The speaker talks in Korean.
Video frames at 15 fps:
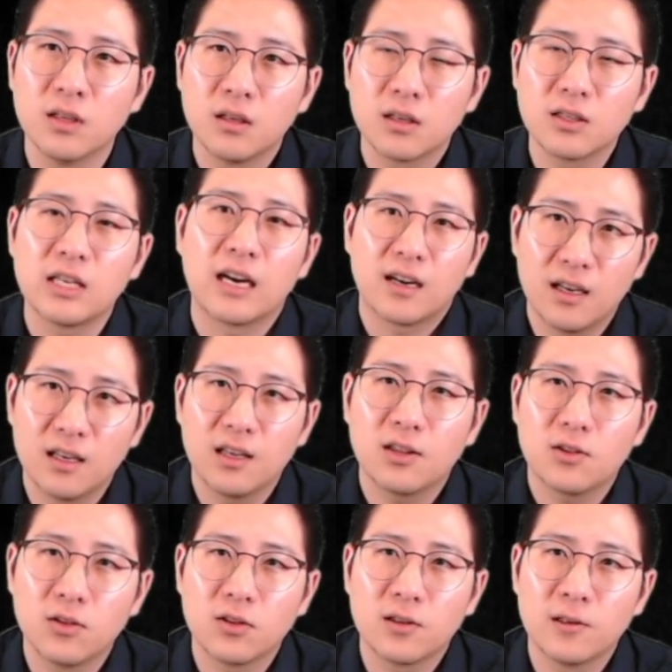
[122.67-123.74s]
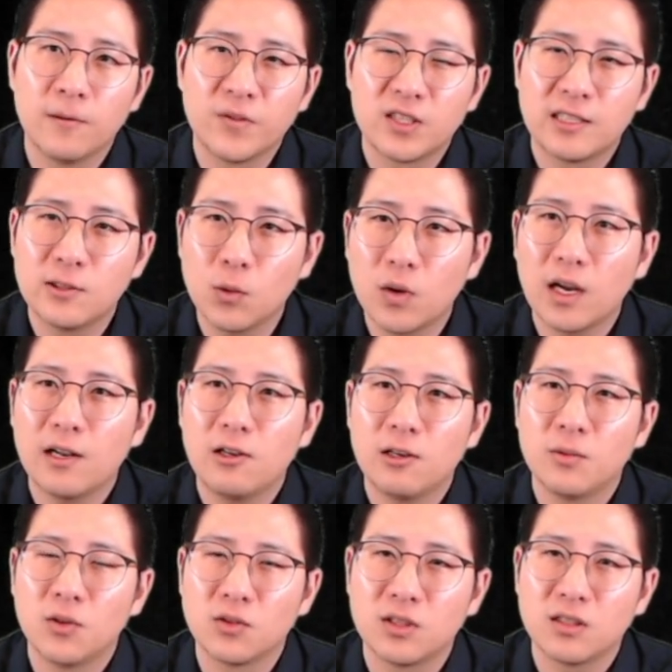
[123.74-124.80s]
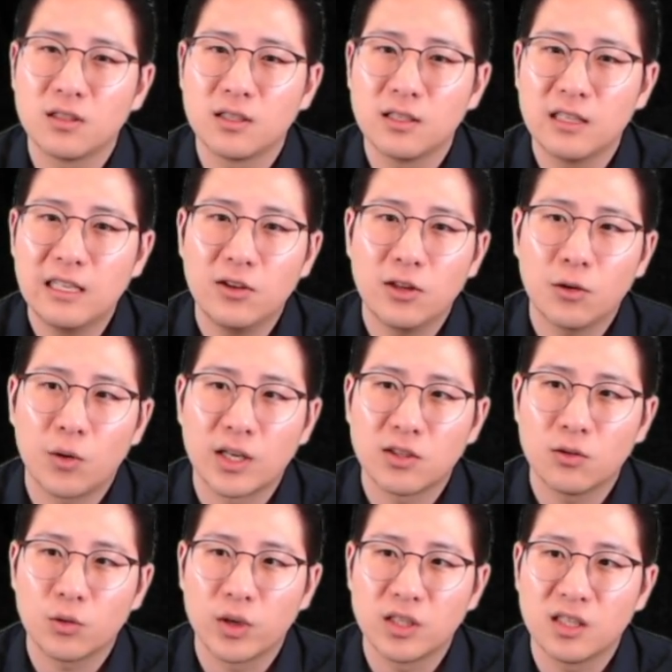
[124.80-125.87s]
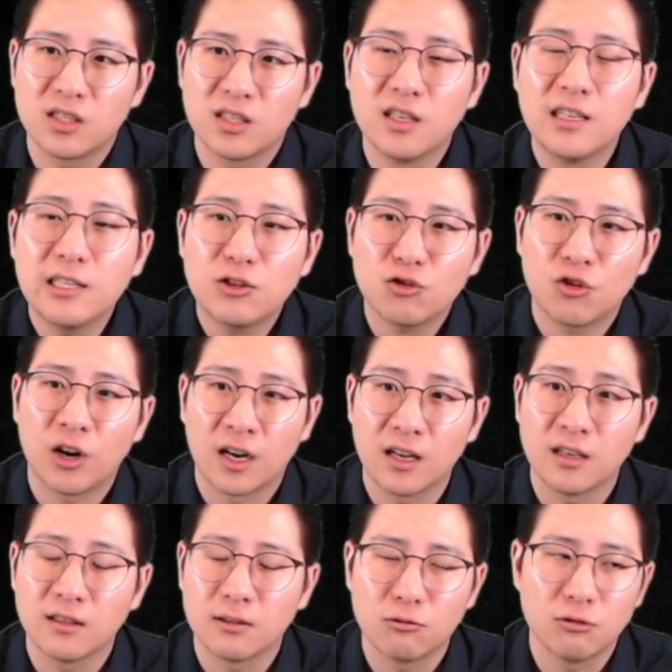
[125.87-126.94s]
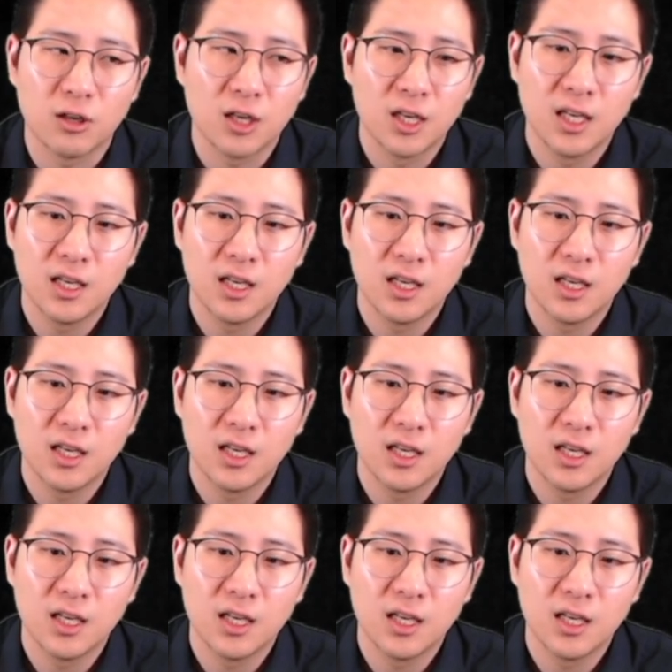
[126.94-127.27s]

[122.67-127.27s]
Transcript: 그래서 아까 얘기했던 그런 지속하려면 어쨌든 그 1년의 과정을 굉장히 즐길 줄 알아야 되고요.